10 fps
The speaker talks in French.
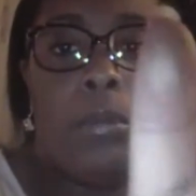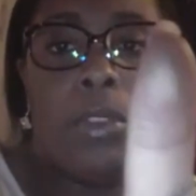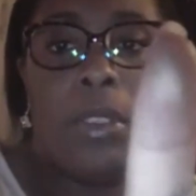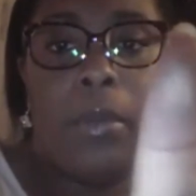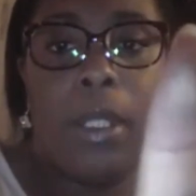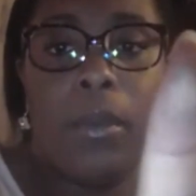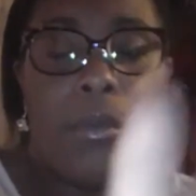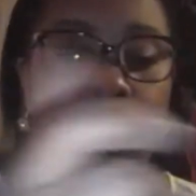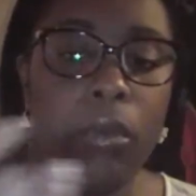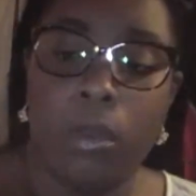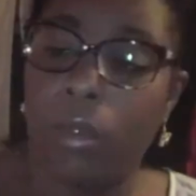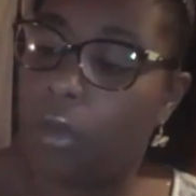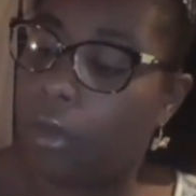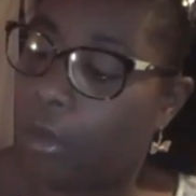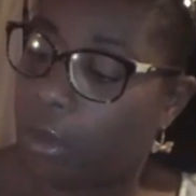un petit marron,
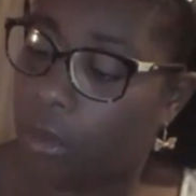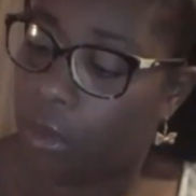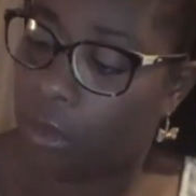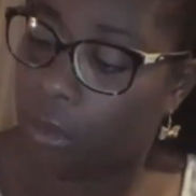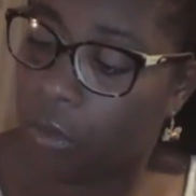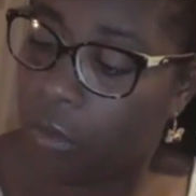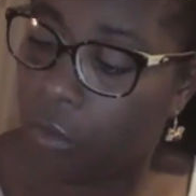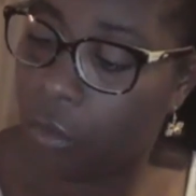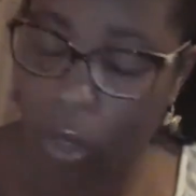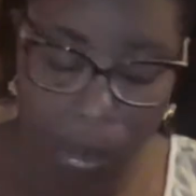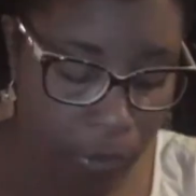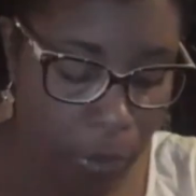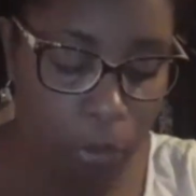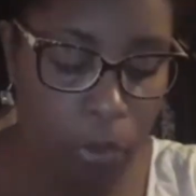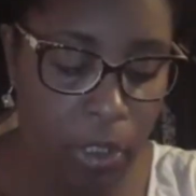euh, ouais, un
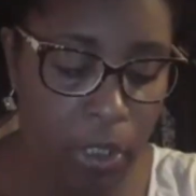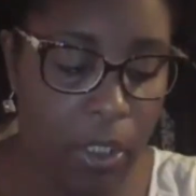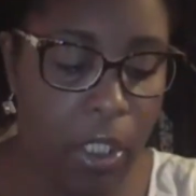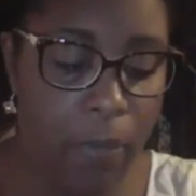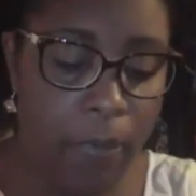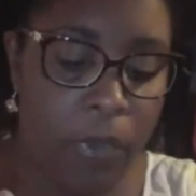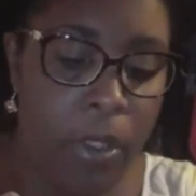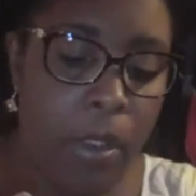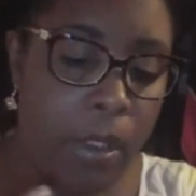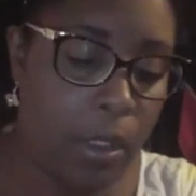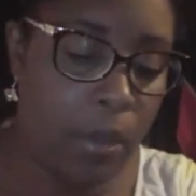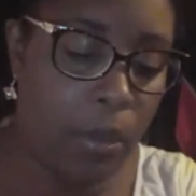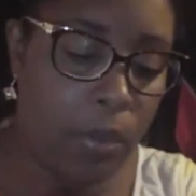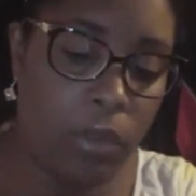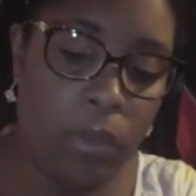petit peu irisé.
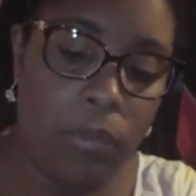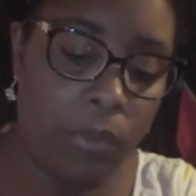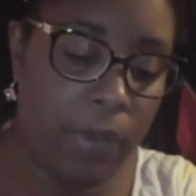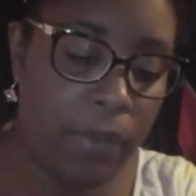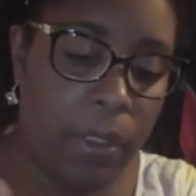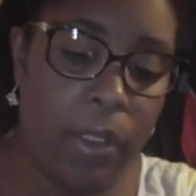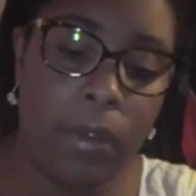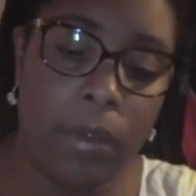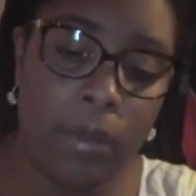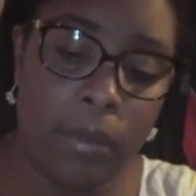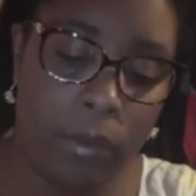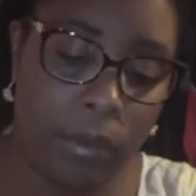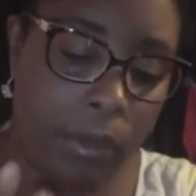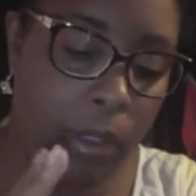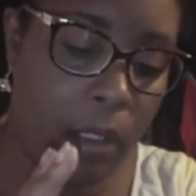Alors, je voulais faire euh,
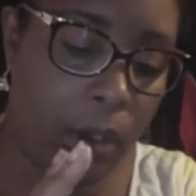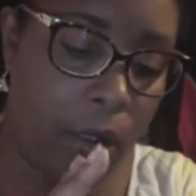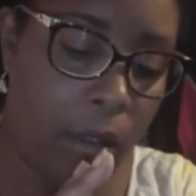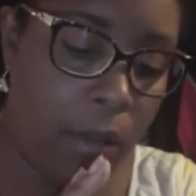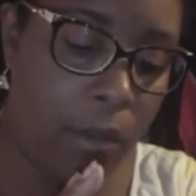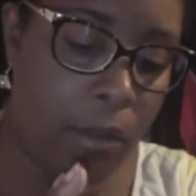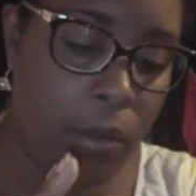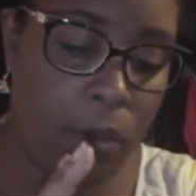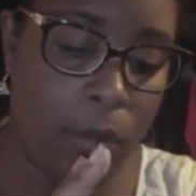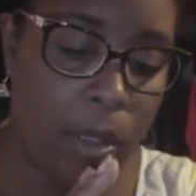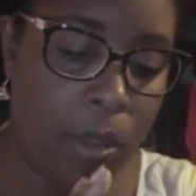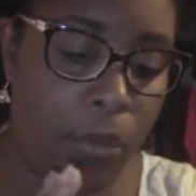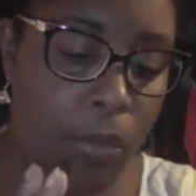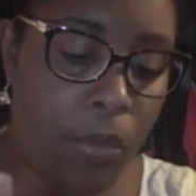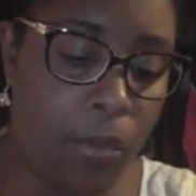là, le
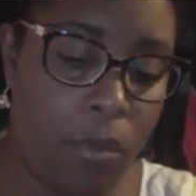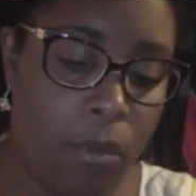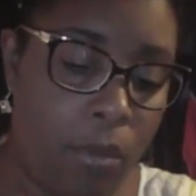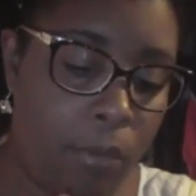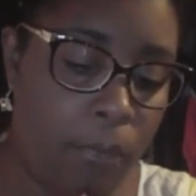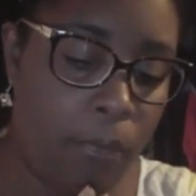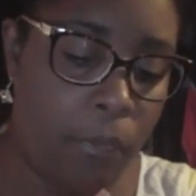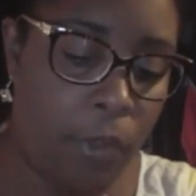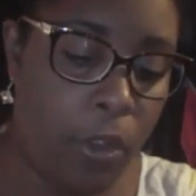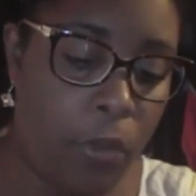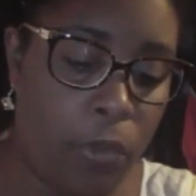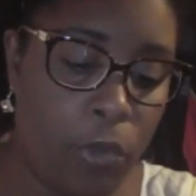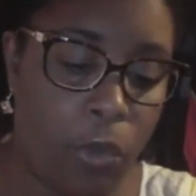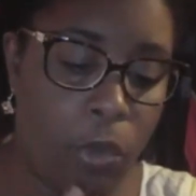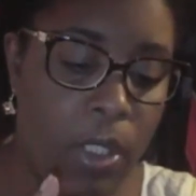marron. Oh, le
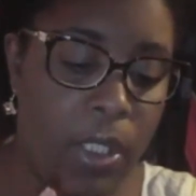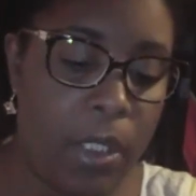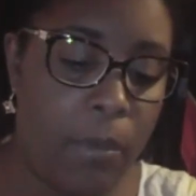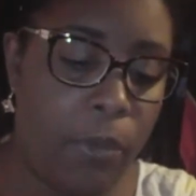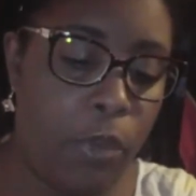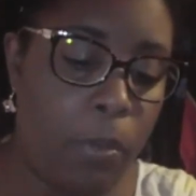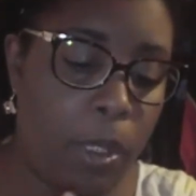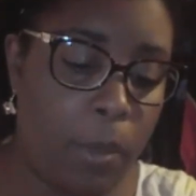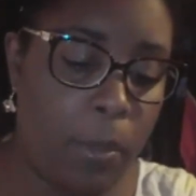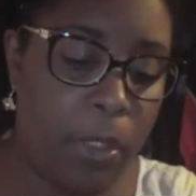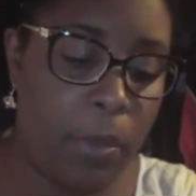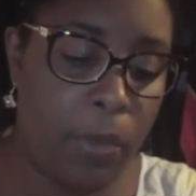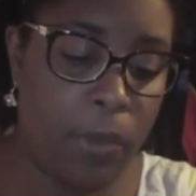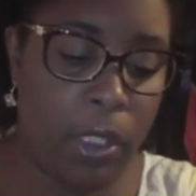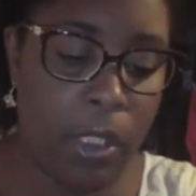turquoise, il est super bien
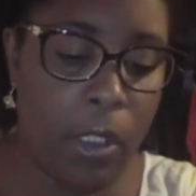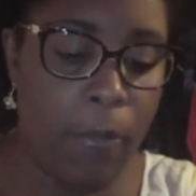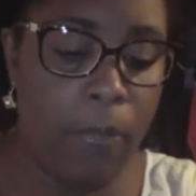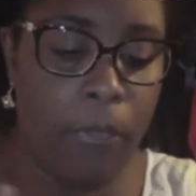pigmenté.